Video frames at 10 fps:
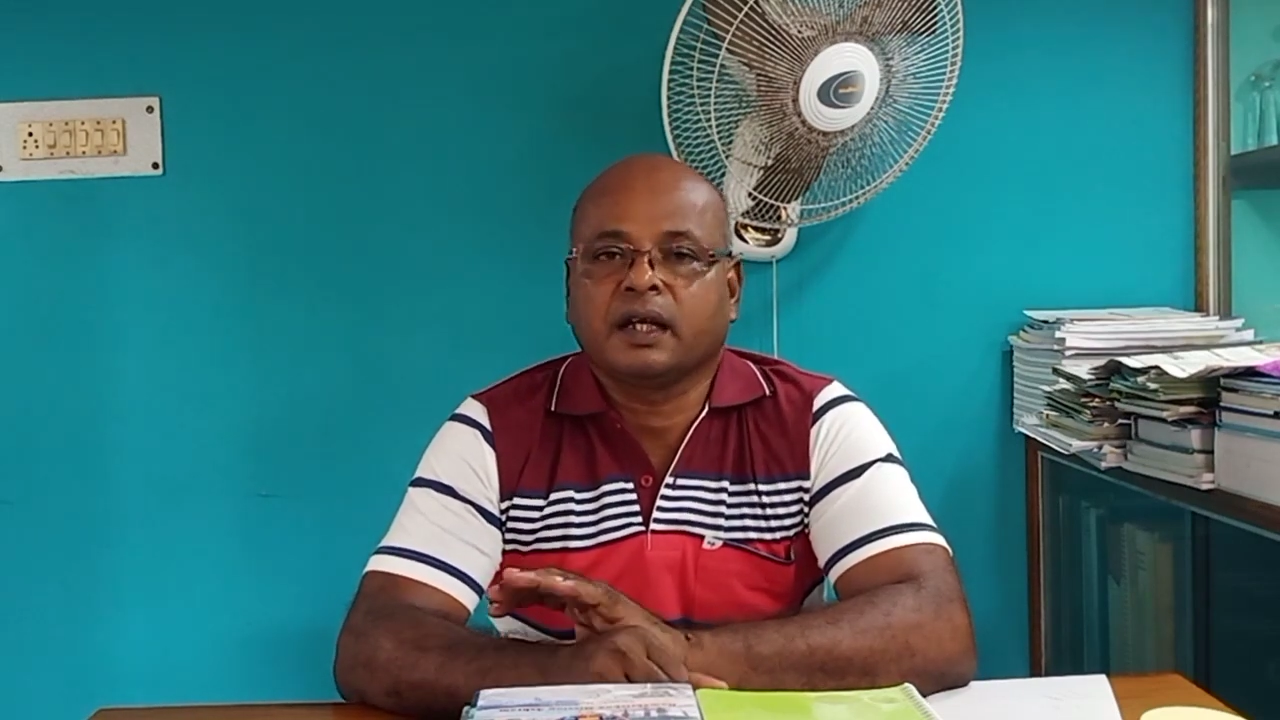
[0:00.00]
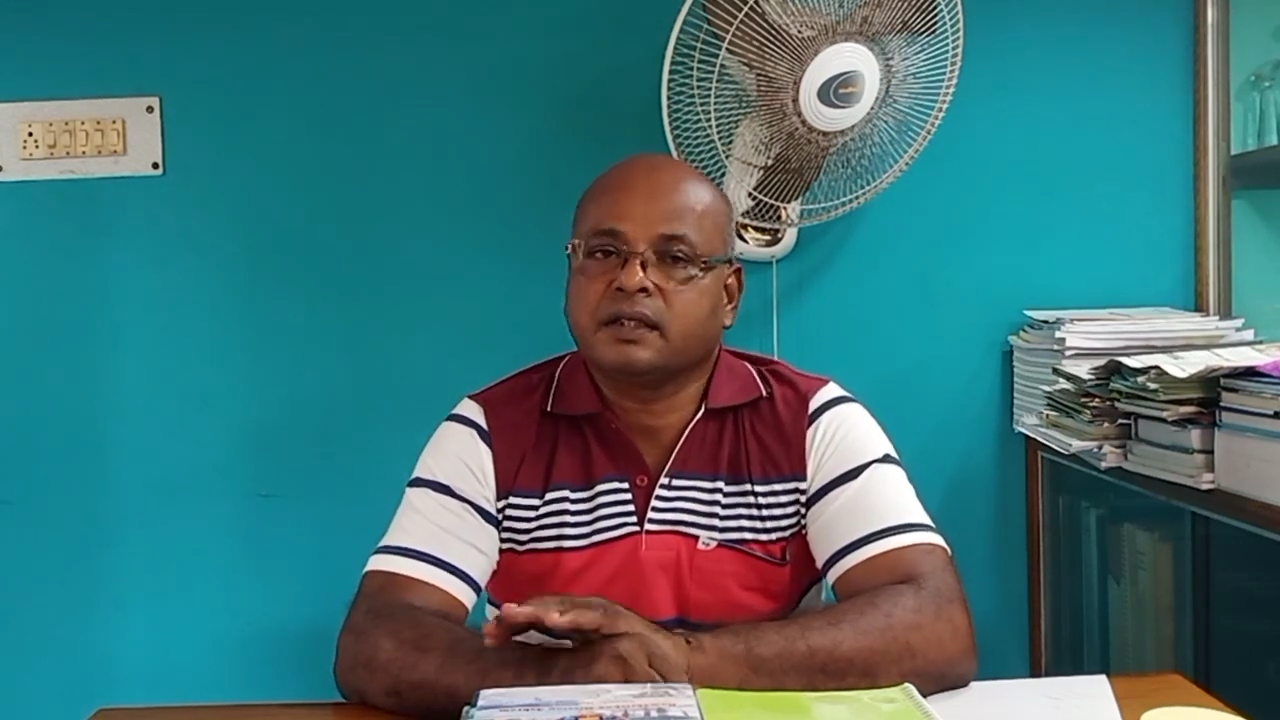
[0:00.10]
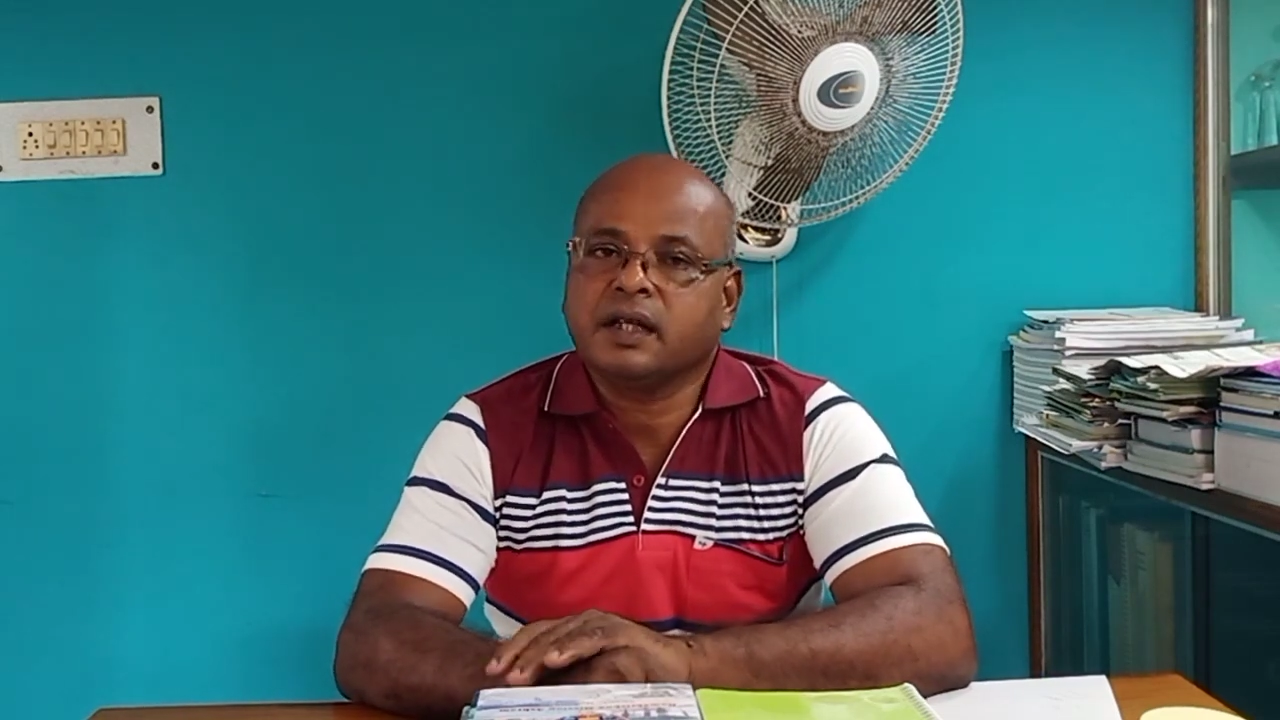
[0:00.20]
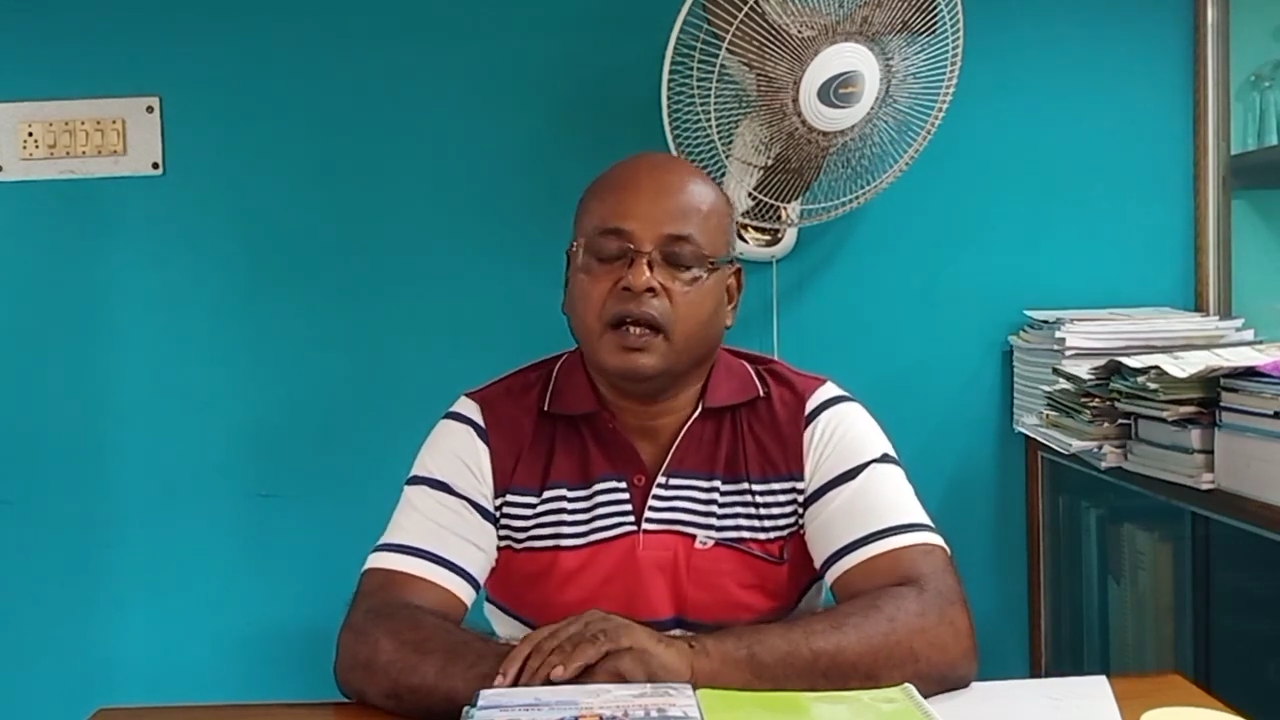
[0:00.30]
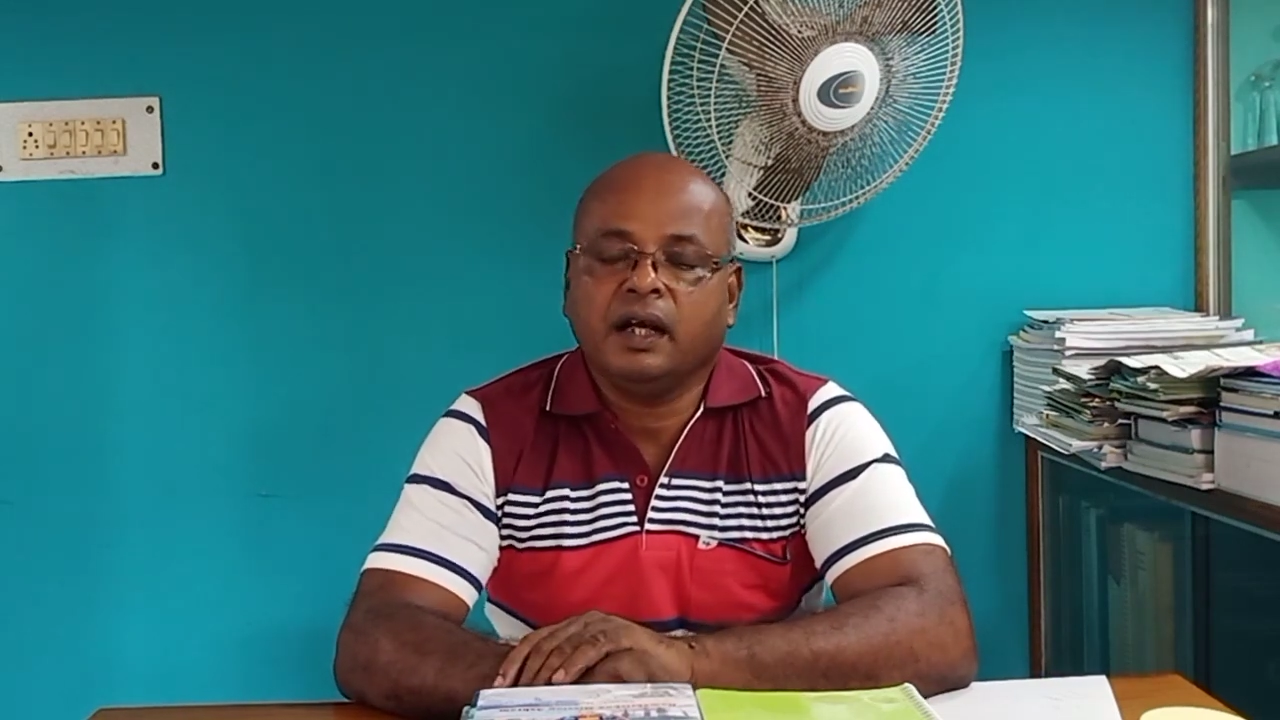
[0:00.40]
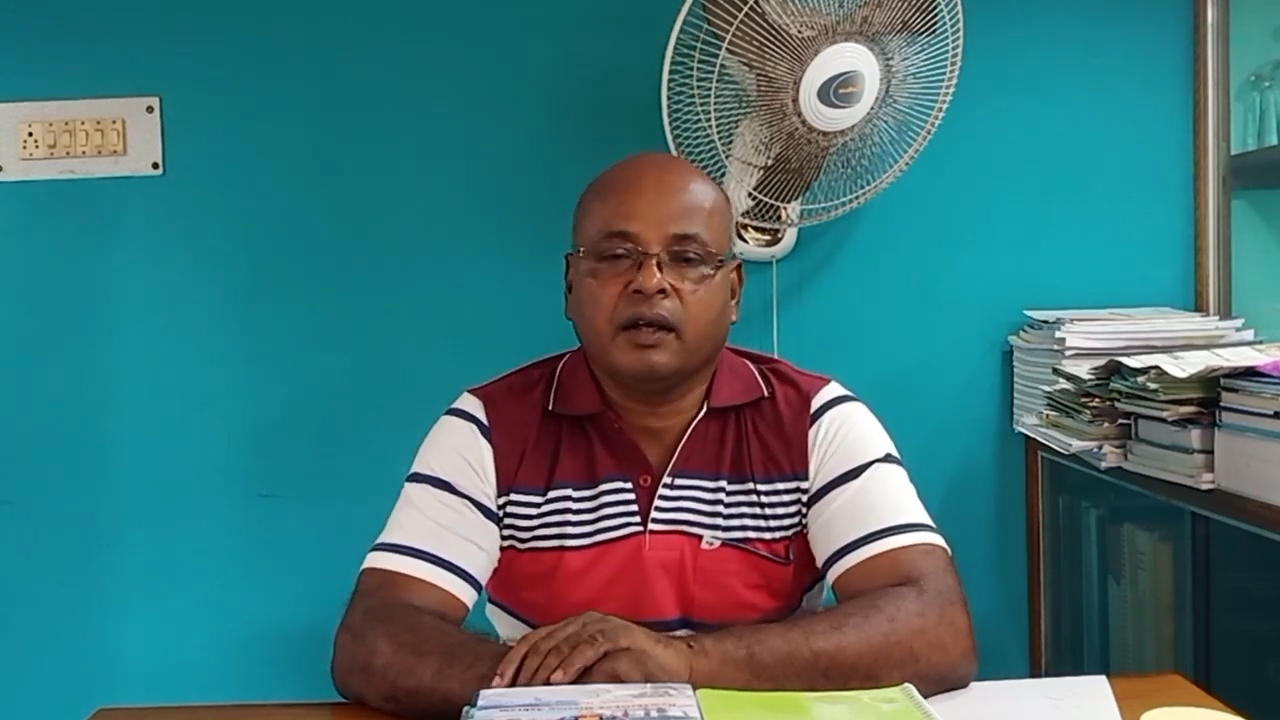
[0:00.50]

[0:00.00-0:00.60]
চান্সটা